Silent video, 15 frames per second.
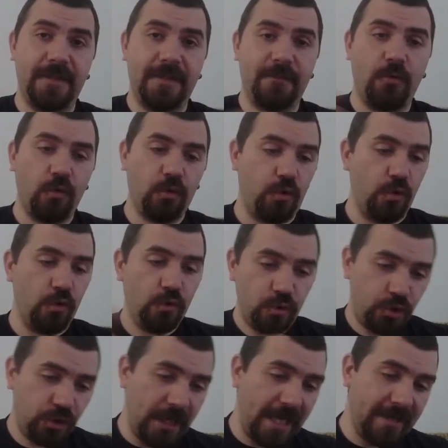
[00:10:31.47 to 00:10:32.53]
o
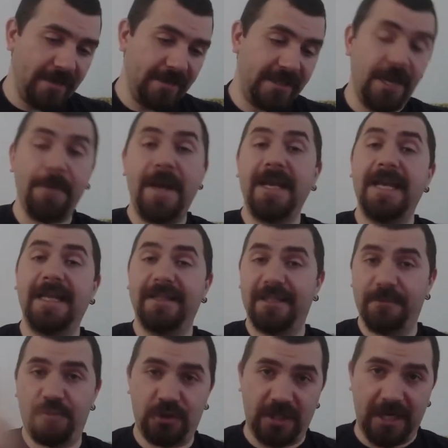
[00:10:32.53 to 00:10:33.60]
görünüşten
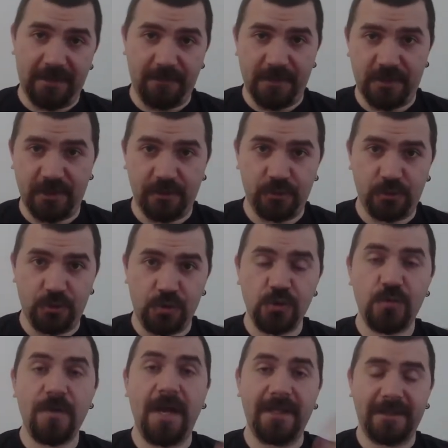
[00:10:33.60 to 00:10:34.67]
temellendirip çıkartmaya
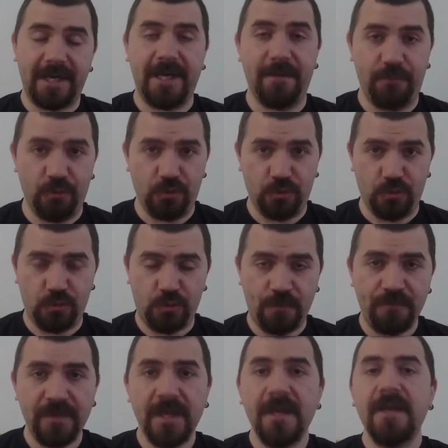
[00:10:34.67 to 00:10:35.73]
çalışıyorsunuz ve hata yapıyorsunuz.
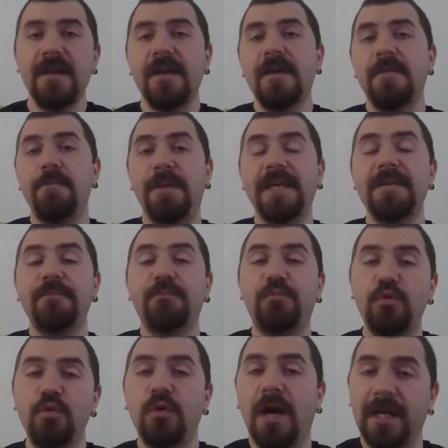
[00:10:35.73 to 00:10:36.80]
Peki
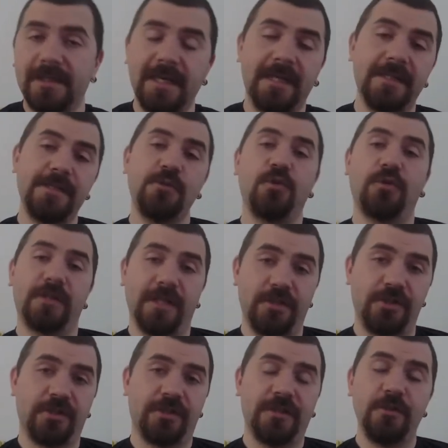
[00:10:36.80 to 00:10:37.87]
bu hata nasıl ortaya
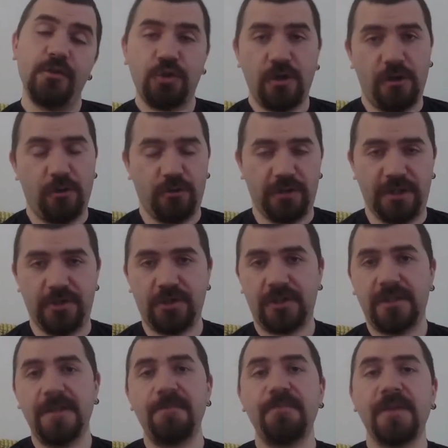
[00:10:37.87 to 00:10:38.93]
çıktı? Şöyle ortaya
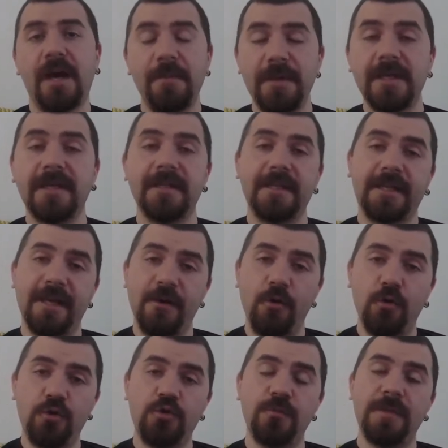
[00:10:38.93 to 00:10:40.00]
çıktı. Amerika'daki
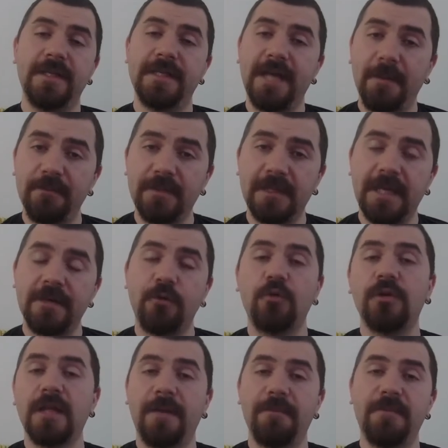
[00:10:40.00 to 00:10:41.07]
ölçümleri yaptılar.
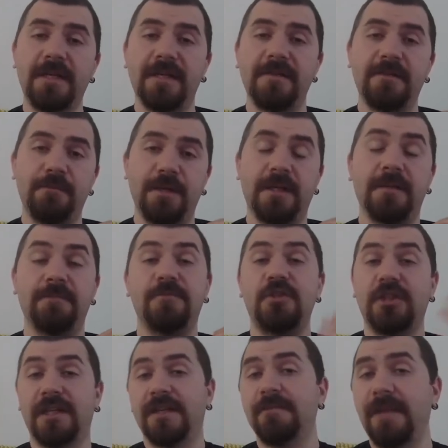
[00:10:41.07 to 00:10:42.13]
Oradan bir takım
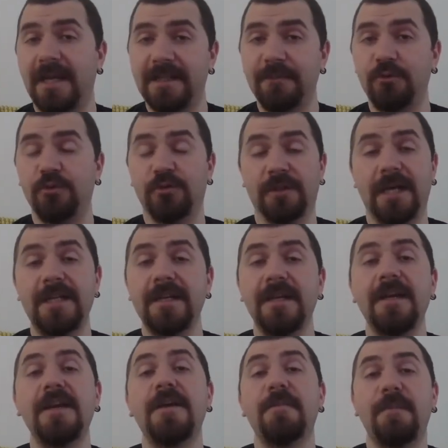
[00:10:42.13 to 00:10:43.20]
çıkarımlarda bulundular.
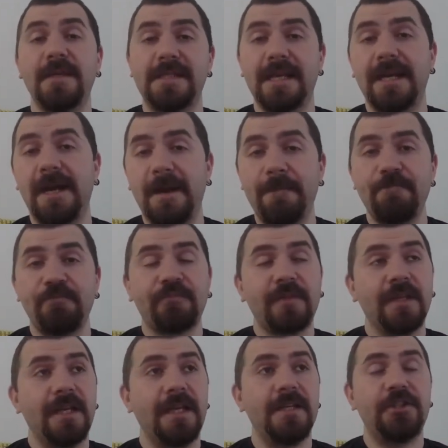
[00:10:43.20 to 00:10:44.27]
Mesela
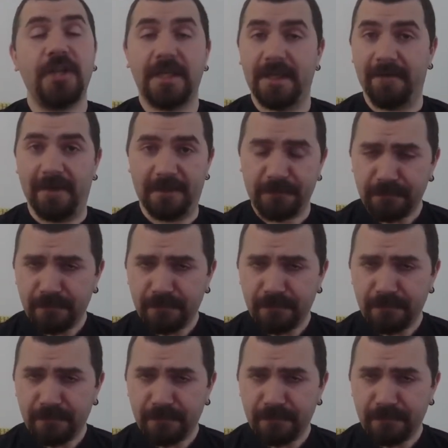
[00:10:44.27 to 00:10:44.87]
e, şey de var.